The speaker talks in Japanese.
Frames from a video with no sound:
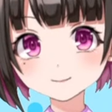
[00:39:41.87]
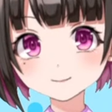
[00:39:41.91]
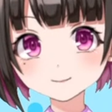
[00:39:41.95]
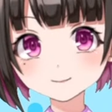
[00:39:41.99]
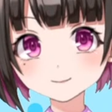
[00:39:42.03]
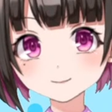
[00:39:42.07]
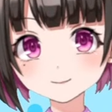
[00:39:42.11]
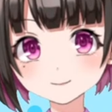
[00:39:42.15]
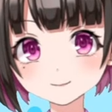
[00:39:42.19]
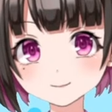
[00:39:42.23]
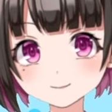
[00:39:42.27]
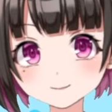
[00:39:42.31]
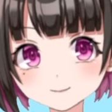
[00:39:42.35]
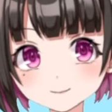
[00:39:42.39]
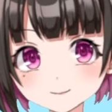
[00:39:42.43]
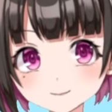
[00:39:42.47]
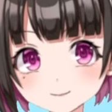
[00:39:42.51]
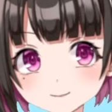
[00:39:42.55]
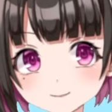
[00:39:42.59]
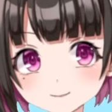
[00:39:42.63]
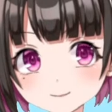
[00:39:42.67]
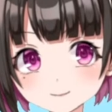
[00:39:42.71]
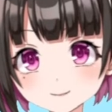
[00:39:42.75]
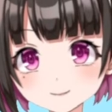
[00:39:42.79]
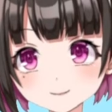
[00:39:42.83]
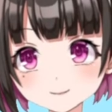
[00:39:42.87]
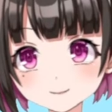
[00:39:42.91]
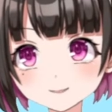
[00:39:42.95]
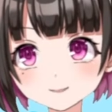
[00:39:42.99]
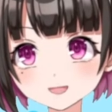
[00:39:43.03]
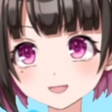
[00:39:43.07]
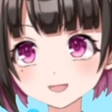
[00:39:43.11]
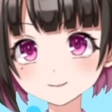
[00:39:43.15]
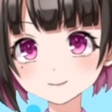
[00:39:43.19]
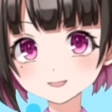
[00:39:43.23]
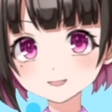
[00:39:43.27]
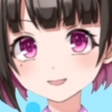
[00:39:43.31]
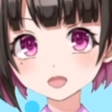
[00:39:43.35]
浦和の
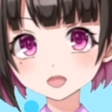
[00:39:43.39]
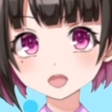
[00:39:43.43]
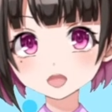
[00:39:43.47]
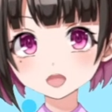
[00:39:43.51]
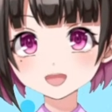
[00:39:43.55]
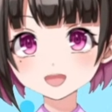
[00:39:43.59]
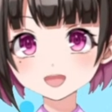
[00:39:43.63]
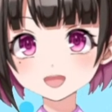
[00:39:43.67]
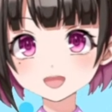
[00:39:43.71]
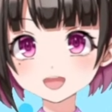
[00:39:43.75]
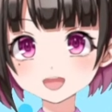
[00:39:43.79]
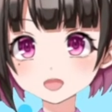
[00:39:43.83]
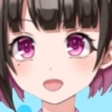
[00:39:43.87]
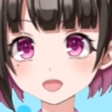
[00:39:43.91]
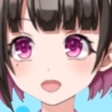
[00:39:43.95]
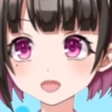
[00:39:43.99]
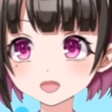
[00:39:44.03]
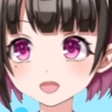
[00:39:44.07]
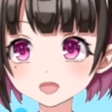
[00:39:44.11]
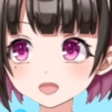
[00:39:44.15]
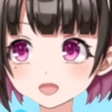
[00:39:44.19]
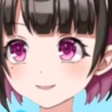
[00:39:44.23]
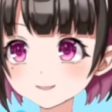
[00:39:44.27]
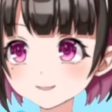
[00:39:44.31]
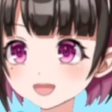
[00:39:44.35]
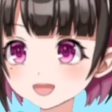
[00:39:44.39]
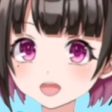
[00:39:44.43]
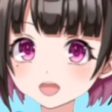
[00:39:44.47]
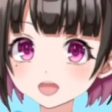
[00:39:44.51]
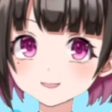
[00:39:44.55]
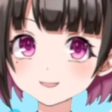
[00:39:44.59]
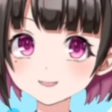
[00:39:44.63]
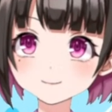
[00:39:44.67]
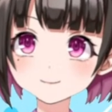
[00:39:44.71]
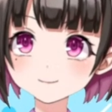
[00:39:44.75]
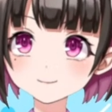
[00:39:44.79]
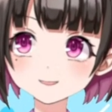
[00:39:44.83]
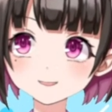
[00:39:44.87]
メンバーも
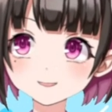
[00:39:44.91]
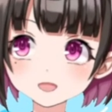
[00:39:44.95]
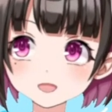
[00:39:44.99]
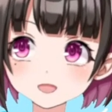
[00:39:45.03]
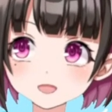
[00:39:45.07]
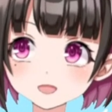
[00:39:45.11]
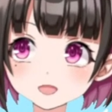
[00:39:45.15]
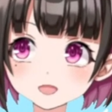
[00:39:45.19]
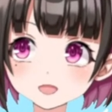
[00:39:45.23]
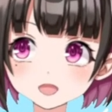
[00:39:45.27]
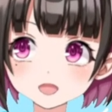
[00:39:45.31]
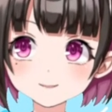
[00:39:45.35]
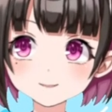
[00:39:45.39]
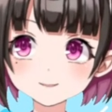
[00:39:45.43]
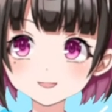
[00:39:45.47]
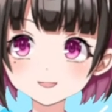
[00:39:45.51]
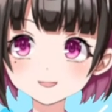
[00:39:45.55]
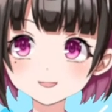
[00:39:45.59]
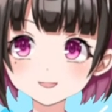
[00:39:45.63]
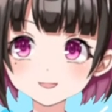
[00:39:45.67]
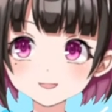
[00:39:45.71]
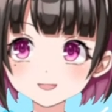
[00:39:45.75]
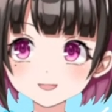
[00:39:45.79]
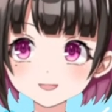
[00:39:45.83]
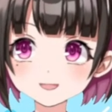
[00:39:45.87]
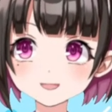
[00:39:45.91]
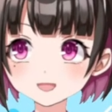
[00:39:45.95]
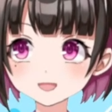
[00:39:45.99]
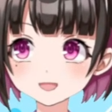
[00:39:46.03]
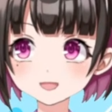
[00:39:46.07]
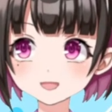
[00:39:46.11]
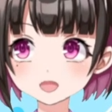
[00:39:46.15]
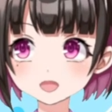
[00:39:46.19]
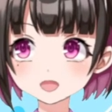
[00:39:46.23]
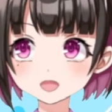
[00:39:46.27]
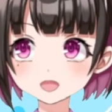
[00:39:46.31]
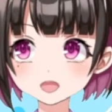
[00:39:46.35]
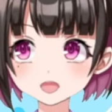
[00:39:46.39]
戻り
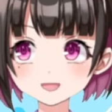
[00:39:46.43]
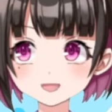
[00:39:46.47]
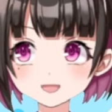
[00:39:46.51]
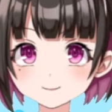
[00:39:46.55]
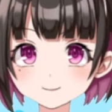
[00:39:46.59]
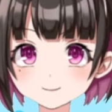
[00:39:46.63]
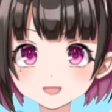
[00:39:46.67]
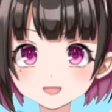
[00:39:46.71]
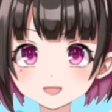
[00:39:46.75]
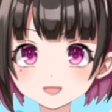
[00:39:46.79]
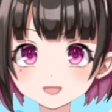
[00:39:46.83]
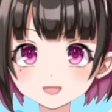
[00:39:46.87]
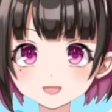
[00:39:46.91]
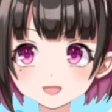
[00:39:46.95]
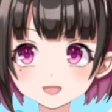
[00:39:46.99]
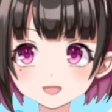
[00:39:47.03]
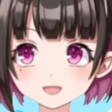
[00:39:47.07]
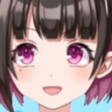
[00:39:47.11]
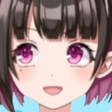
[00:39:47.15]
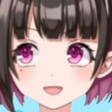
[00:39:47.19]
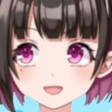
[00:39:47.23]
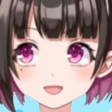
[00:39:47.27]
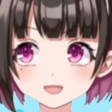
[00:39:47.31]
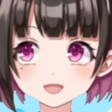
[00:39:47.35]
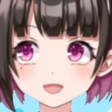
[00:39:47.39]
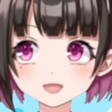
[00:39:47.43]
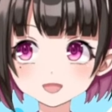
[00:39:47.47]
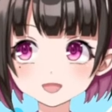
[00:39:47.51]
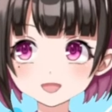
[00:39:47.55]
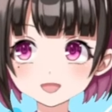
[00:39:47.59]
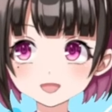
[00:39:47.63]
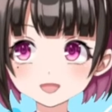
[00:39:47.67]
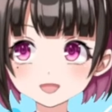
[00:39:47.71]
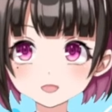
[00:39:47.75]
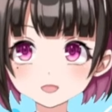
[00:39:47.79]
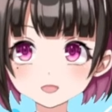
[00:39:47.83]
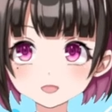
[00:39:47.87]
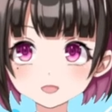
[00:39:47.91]
きれな
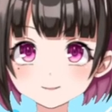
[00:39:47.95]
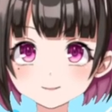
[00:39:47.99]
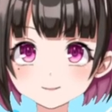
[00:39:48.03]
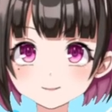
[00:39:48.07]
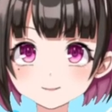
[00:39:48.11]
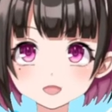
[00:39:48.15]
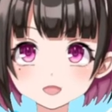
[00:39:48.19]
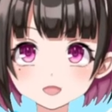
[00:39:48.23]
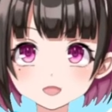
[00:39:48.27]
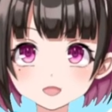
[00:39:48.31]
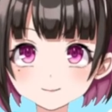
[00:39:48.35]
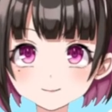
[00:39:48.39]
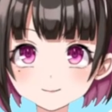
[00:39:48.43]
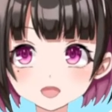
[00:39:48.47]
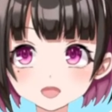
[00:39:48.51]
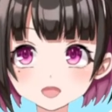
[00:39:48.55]
いぐらい、